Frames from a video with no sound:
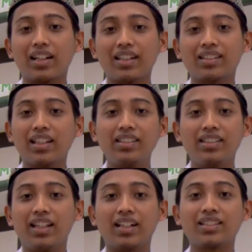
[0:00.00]

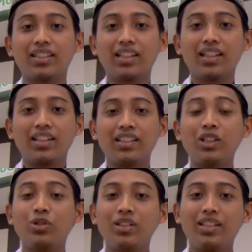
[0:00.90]
as-sayyiat
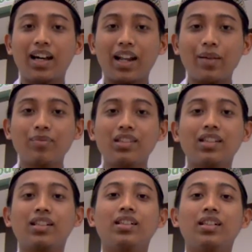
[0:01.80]
yaitu di
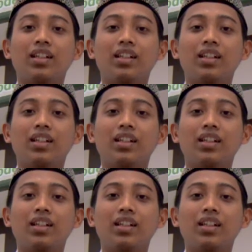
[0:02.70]
dalamnya